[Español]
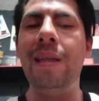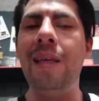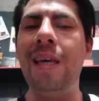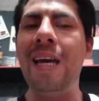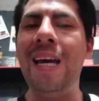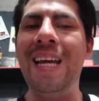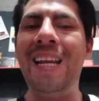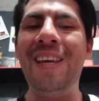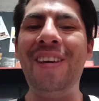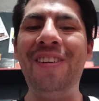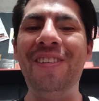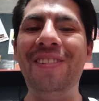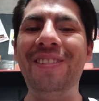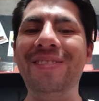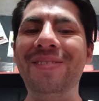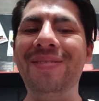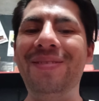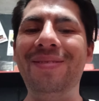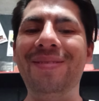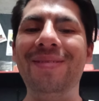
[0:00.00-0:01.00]
diario
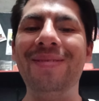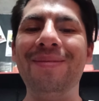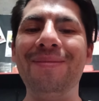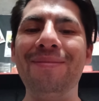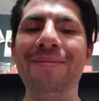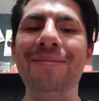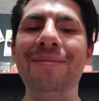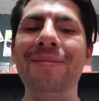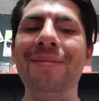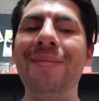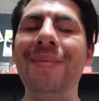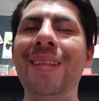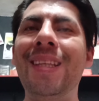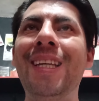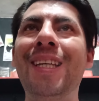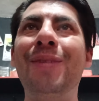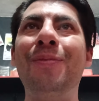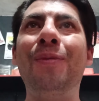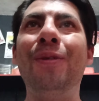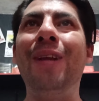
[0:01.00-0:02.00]

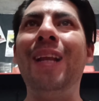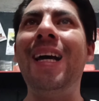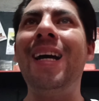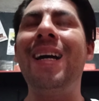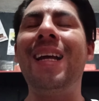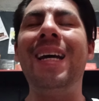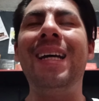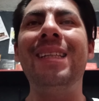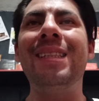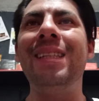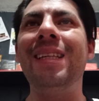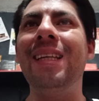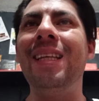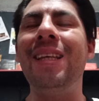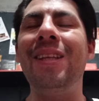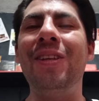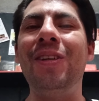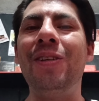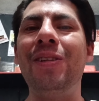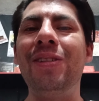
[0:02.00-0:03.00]
y es por la gracia
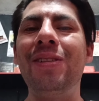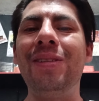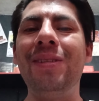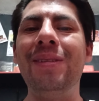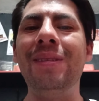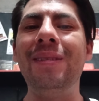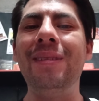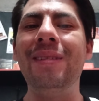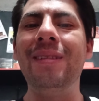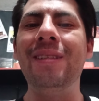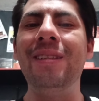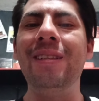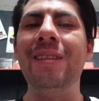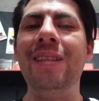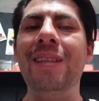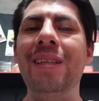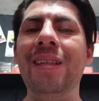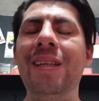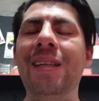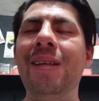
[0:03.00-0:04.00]
de Dios.
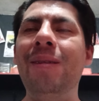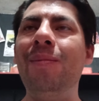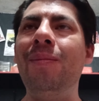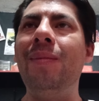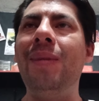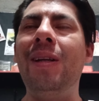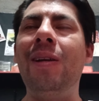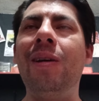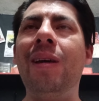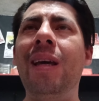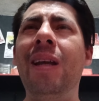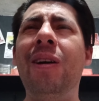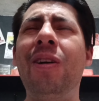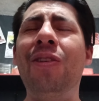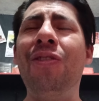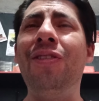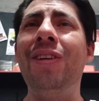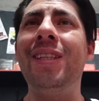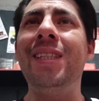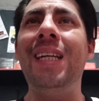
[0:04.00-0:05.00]
Pero quiero
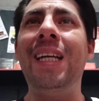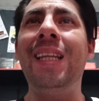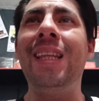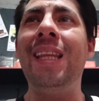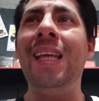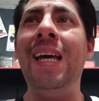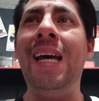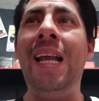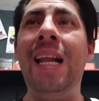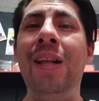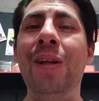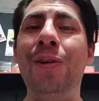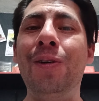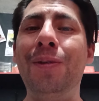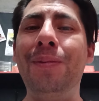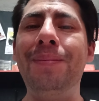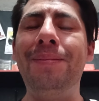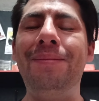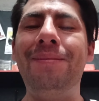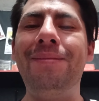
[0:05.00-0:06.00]
confesarte algo.